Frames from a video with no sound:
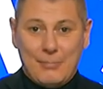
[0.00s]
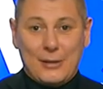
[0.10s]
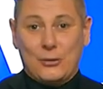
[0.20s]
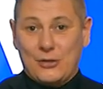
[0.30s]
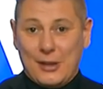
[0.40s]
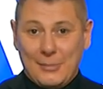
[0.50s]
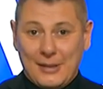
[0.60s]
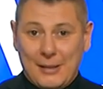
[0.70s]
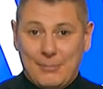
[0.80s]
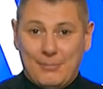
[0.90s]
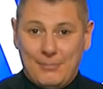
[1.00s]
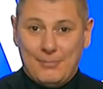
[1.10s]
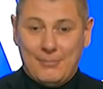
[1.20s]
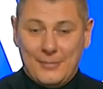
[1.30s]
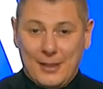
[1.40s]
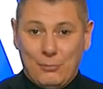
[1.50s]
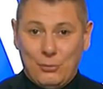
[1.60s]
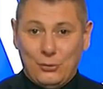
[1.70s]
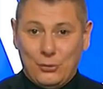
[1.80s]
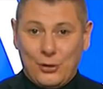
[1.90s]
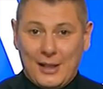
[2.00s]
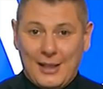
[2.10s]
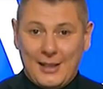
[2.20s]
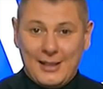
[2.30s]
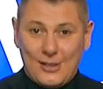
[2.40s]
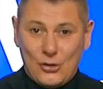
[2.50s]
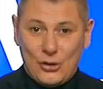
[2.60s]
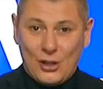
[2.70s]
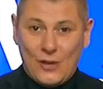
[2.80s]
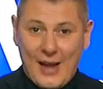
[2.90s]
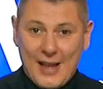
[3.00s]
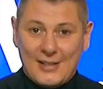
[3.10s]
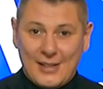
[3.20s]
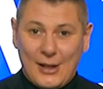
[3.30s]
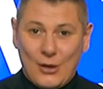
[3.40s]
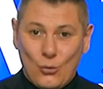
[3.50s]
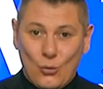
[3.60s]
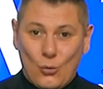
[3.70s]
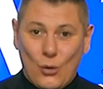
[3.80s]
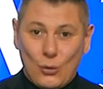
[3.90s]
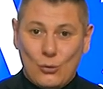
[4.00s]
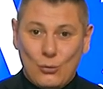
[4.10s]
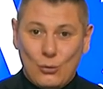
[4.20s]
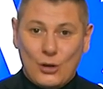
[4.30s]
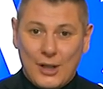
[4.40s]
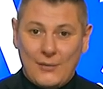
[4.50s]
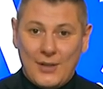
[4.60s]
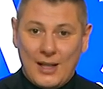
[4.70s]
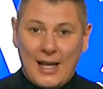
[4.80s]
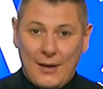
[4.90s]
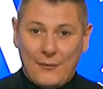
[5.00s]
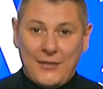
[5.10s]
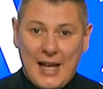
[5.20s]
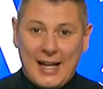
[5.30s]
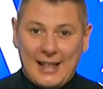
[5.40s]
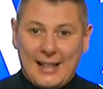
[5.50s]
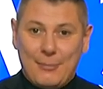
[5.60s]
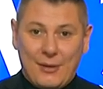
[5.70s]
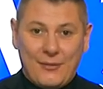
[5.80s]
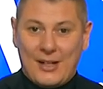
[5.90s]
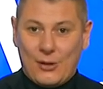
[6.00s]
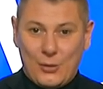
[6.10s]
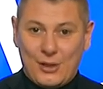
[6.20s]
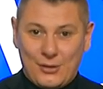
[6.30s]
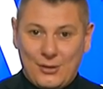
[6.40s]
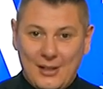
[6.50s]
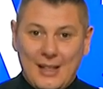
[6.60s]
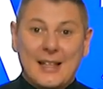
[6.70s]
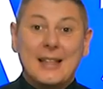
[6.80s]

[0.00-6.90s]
parto sempre dal, dal punto che ci deve essere un qualcuno che vi affianchi per fare questo.